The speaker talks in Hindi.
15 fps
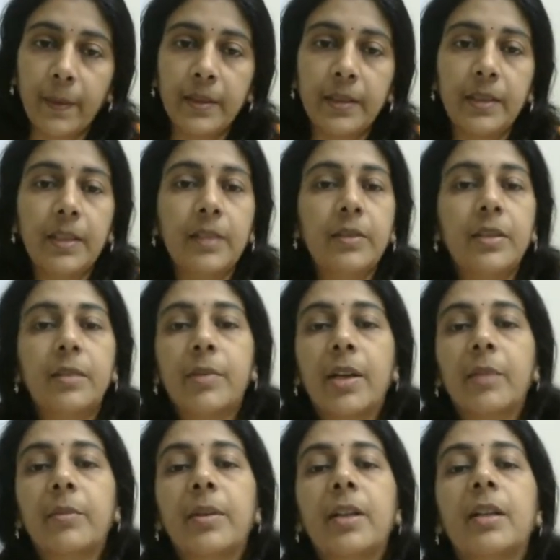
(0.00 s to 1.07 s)
ठीक है थ्री
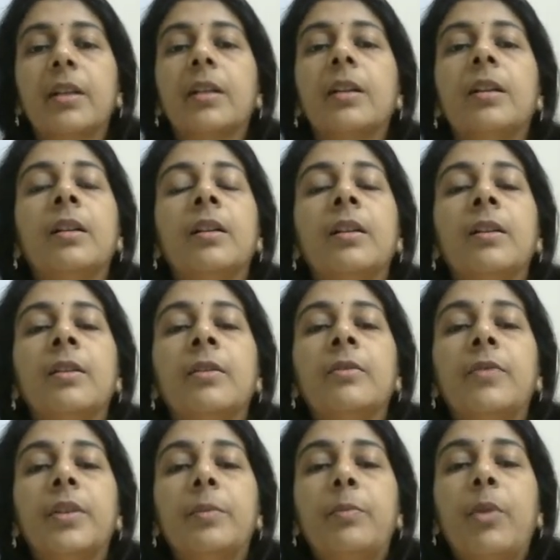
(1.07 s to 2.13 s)
प्राइम
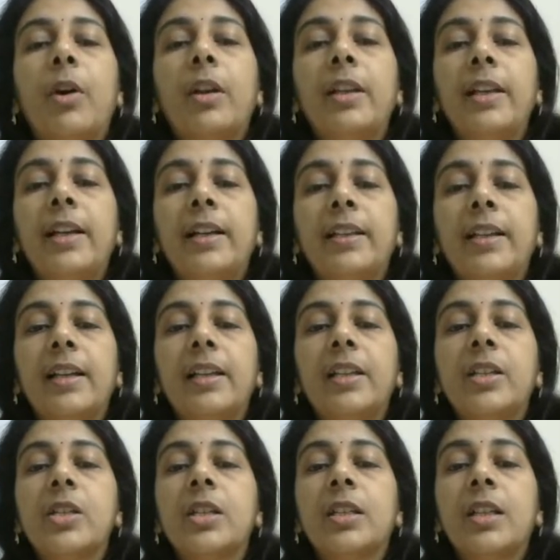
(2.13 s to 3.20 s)
एंड फिर
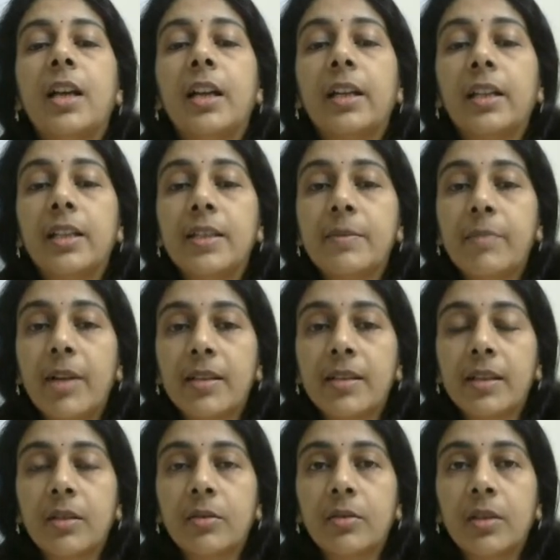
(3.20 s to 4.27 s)
पॉलीएडिनाइलेशन आरएनए
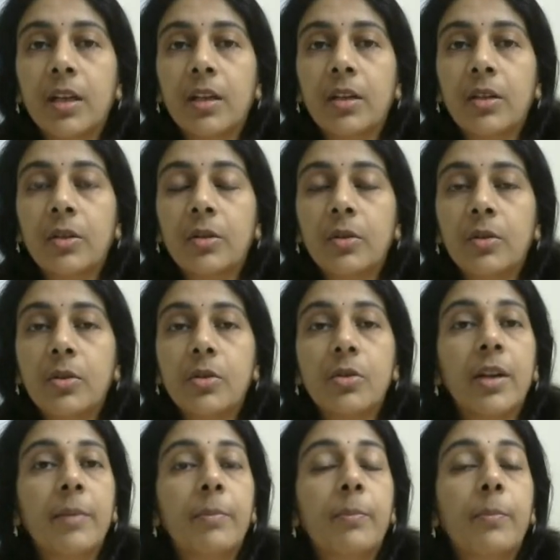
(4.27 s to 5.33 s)
स्प्लाइसिंग होगा जो
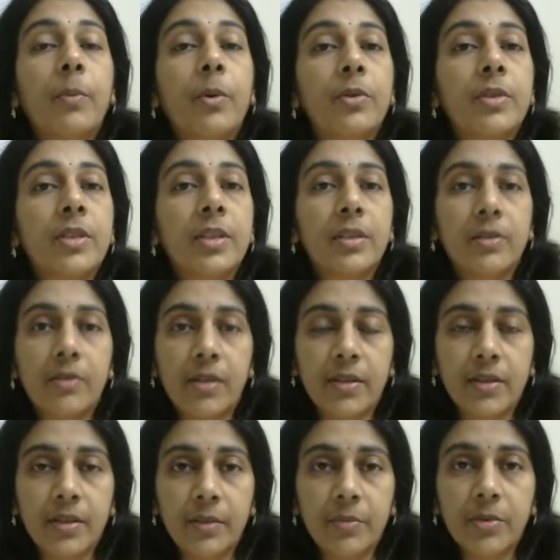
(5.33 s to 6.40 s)
है पोस्ट
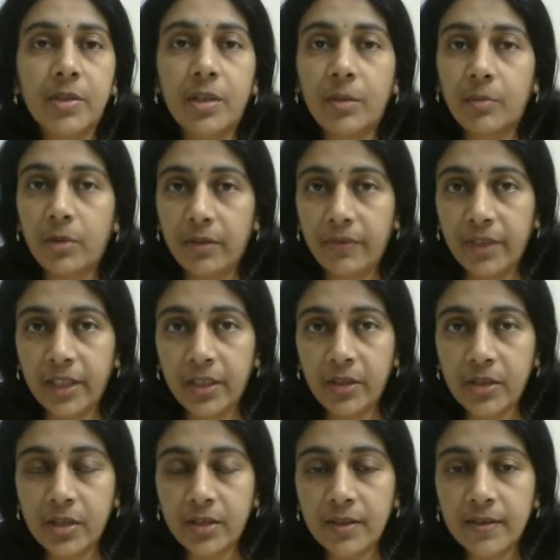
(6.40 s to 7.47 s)
ट्रांसक्रिप्शनल
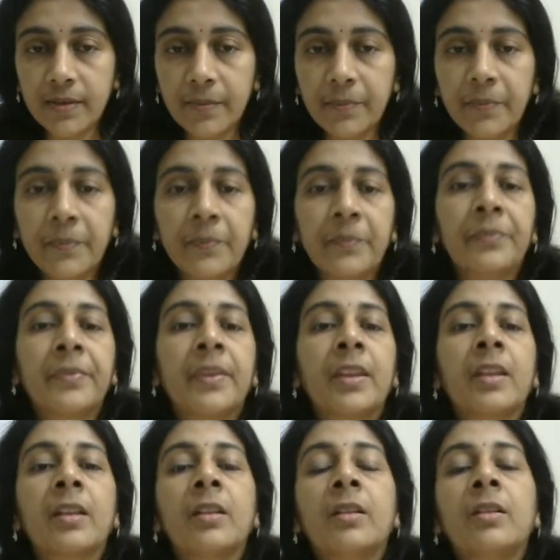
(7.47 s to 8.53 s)
मॉडिफिकेशंस
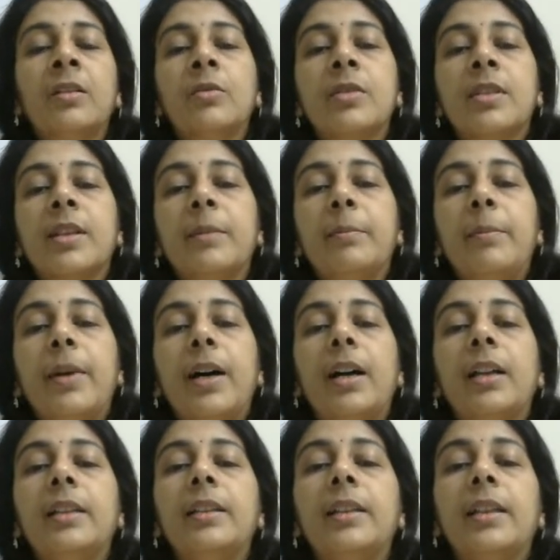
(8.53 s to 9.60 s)
उसके
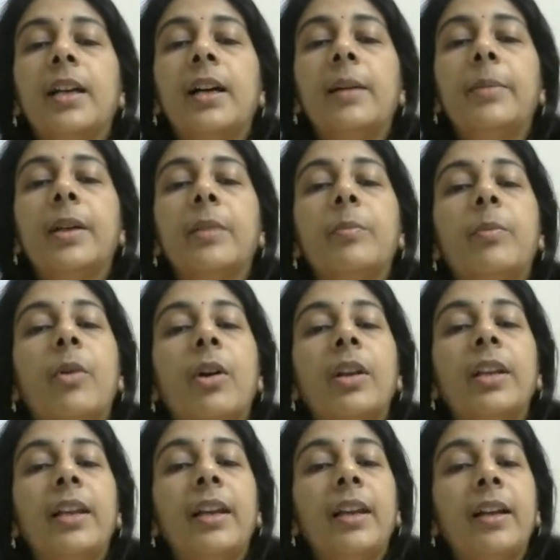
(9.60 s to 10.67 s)
बाद यहाँ पर
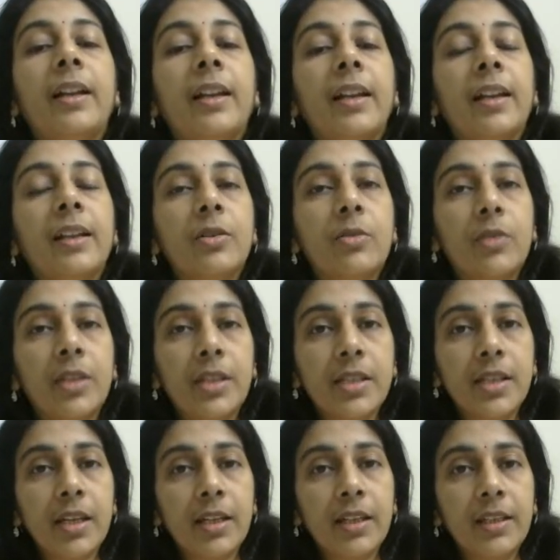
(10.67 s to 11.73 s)
पॉली ए टेल जोड़ी
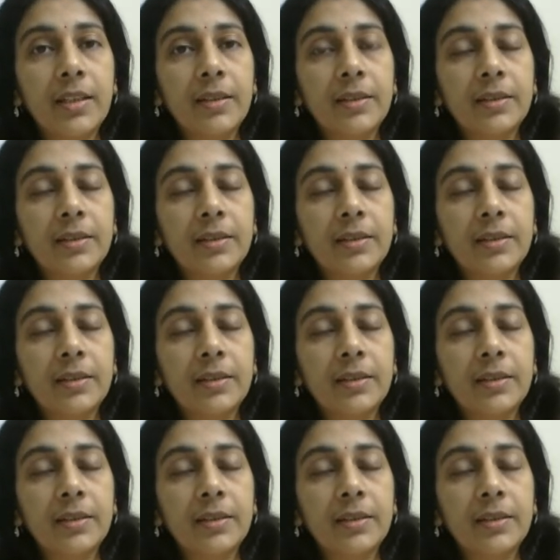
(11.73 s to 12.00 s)
जाएगी